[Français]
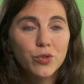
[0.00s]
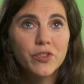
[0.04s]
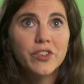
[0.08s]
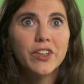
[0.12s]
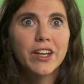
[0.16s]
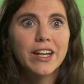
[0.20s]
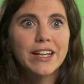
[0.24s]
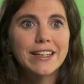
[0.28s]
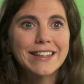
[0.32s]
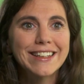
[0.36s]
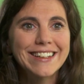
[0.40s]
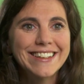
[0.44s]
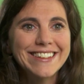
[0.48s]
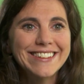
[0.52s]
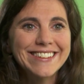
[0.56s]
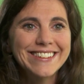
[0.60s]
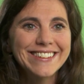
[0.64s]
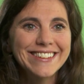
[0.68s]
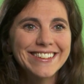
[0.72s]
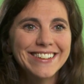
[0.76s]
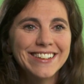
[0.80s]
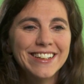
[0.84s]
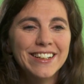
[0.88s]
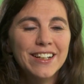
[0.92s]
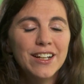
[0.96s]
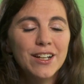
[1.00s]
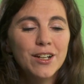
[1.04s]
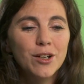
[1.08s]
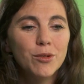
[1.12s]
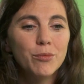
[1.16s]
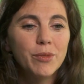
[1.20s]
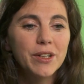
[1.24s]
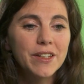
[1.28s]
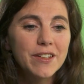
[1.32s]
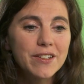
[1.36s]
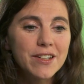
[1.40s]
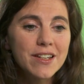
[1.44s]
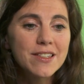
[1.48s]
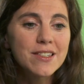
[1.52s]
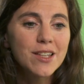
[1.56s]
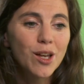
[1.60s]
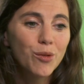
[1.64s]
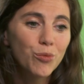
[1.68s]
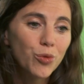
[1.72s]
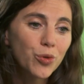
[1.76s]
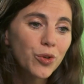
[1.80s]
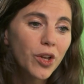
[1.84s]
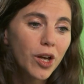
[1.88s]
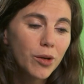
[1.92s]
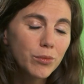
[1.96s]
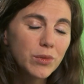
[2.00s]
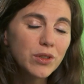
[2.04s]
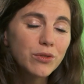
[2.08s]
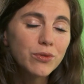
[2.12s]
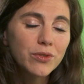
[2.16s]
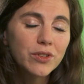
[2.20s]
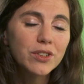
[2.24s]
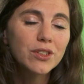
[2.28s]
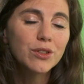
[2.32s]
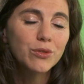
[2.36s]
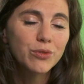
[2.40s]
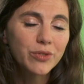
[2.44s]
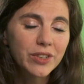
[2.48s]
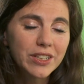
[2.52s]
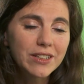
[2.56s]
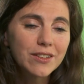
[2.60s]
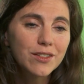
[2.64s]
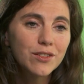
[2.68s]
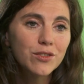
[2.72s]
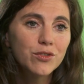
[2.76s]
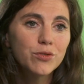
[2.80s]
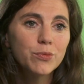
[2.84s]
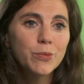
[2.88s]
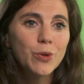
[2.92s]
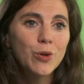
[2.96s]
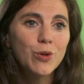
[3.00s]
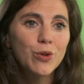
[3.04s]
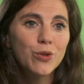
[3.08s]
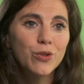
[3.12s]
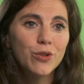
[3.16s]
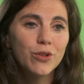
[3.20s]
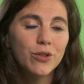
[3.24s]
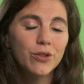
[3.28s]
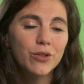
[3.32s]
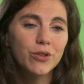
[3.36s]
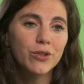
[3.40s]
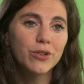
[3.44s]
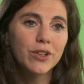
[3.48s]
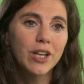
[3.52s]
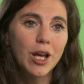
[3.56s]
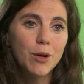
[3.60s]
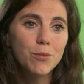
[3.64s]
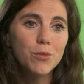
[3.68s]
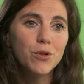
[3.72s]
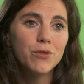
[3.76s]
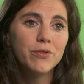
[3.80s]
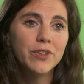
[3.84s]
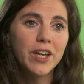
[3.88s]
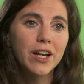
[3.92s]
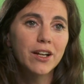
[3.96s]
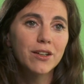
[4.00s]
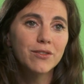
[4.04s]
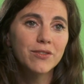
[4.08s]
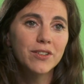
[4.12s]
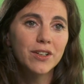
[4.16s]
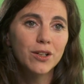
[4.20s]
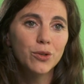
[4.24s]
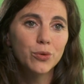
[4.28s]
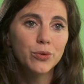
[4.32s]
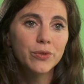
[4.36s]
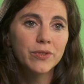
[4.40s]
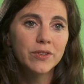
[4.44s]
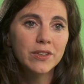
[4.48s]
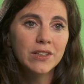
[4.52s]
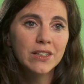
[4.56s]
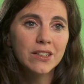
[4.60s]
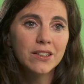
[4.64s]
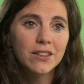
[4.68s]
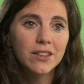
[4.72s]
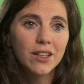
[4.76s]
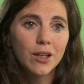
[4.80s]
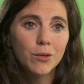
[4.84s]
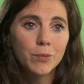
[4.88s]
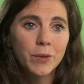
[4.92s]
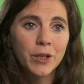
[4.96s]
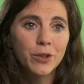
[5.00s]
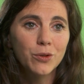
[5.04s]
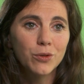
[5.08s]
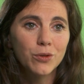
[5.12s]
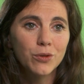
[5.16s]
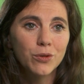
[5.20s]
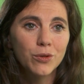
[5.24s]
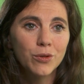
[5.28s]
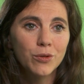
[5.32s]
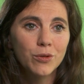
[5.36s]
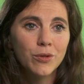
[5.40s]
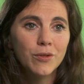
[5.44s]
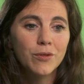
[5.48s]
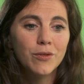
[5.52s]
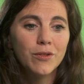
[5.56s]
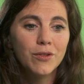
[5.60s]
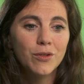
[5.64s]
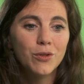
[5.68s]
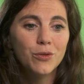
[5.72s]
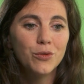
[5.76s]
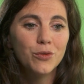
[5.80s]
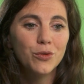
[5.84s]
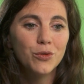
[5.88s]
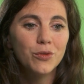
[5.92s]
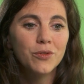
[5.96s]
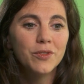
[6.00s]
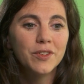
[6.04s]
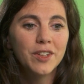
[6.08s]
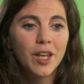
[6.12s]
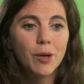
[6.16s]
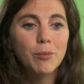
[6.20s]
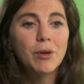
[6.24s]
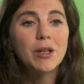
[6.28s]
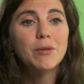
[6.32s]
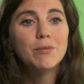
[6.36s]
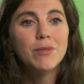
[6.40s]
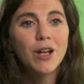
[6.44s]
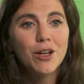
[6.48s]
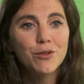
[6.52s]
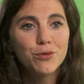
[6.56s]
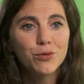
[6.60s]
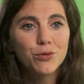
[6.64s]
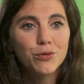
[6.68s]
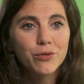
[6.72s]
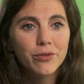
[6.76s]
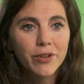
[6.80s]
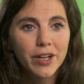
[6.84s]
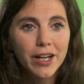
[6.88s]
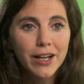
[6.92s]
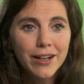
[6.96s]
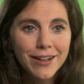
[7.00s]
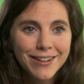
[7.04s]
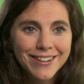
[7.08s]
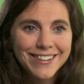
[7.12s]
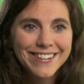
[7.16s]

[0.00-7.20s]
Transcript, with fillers: de directrice, bah, déjà, ça montre à mes filles effectivement euh, qu'elles peuvent y arriver elles aussi, qu'il n'y a, pas de plafond de verre.